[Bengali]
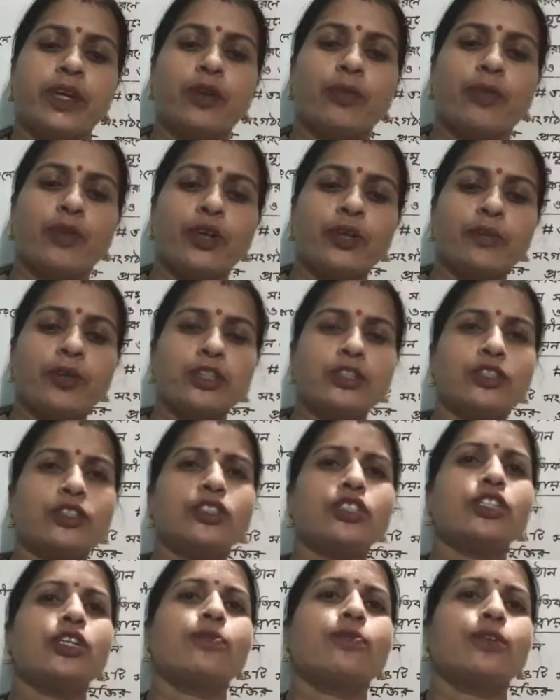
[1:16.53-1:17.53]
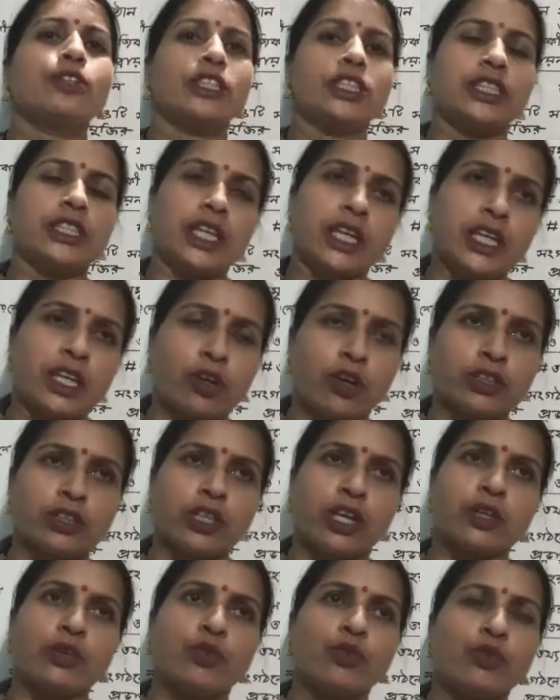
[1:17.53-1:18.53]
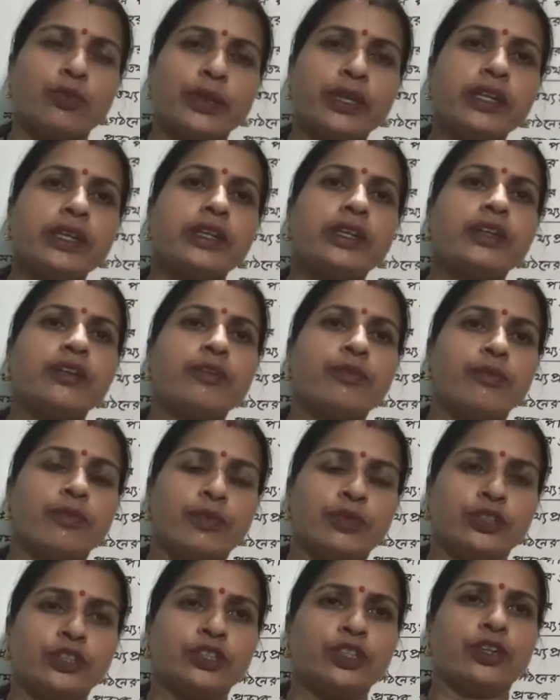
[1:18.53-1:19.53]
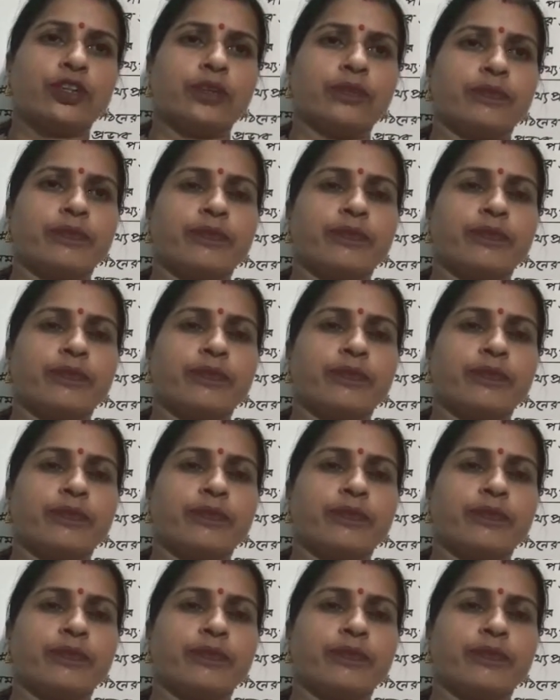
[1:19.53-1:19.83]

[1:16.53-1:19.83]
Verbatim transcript: পরিবর্তনশীল প্রতিষ্ঠানের অধ্যয়ন খুবই প্রয়োজন